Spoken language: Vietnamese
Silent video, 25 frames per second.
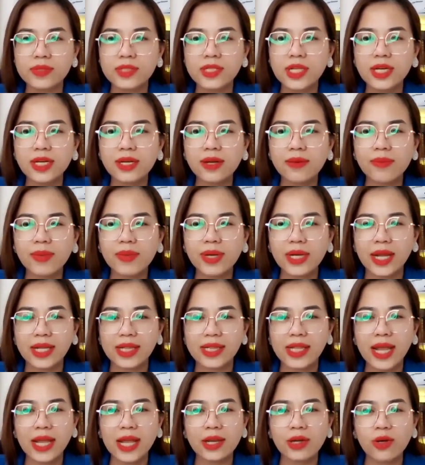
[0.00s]
nên là mình
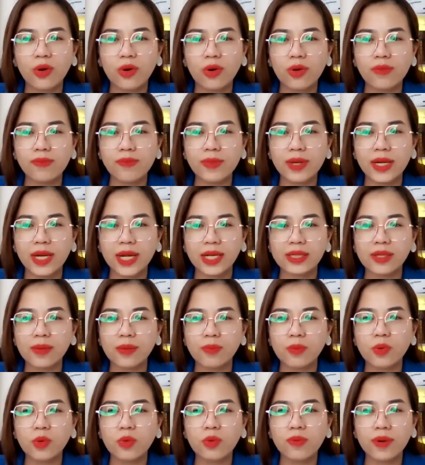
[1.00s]
hãy thay đổi mình hãy
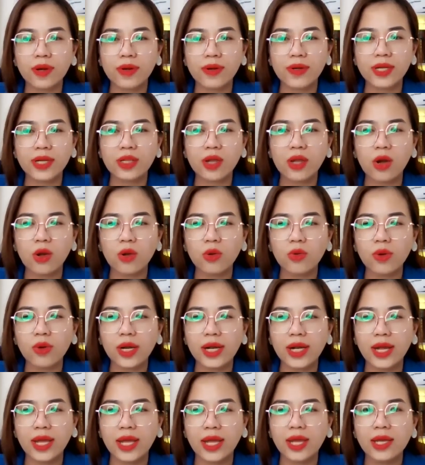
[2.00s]
tập trung vào cái thói
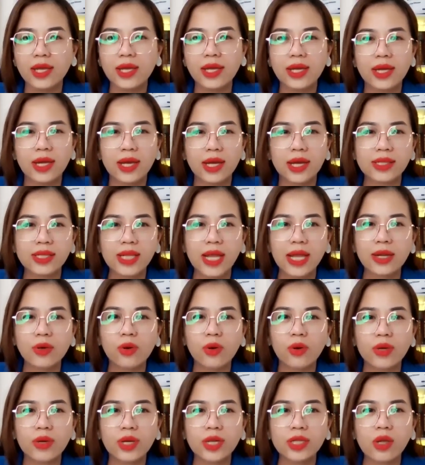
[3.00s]
quen này à, thay
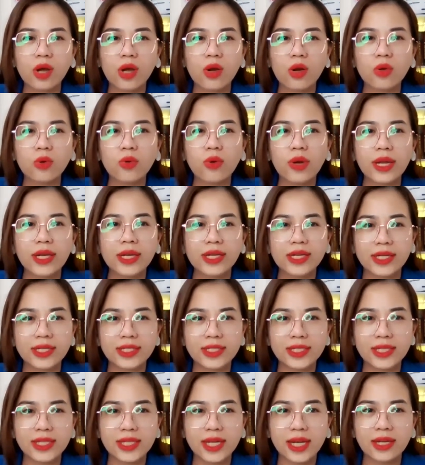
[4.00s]
đổi cái thói quen các
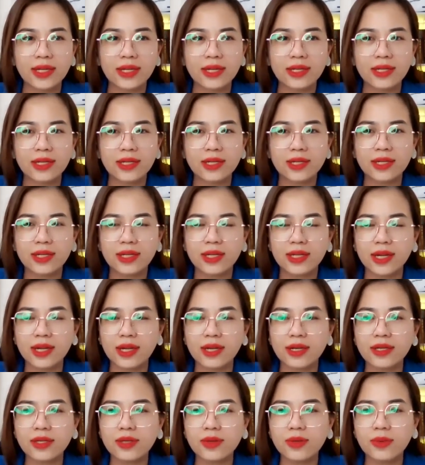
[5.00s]
anh chị nhé
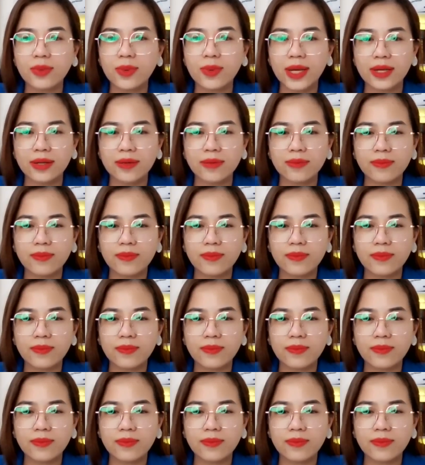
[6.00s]
à, được không ạ